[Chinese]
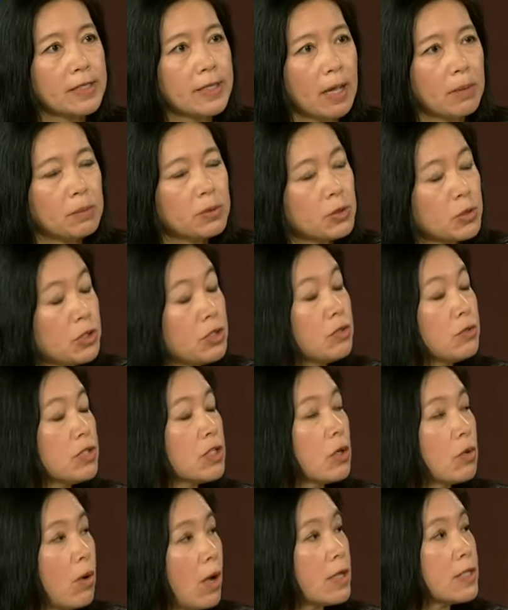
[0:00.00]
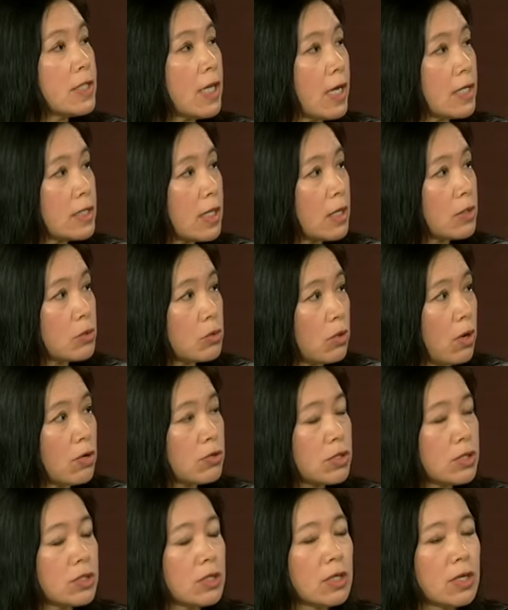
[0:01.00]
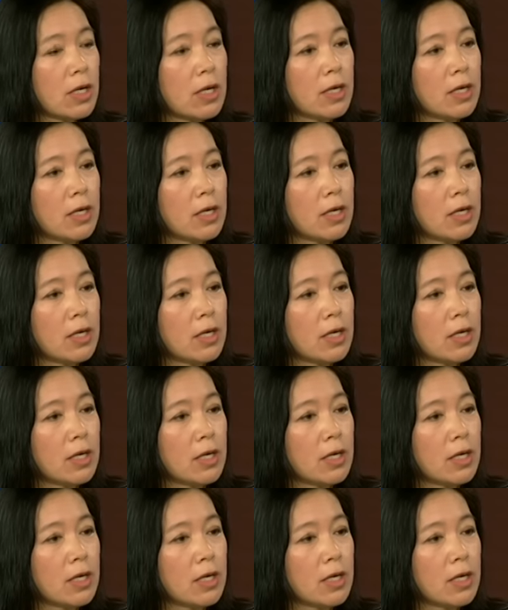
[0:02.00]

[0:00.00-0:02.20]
WTO 这个框架上，主要是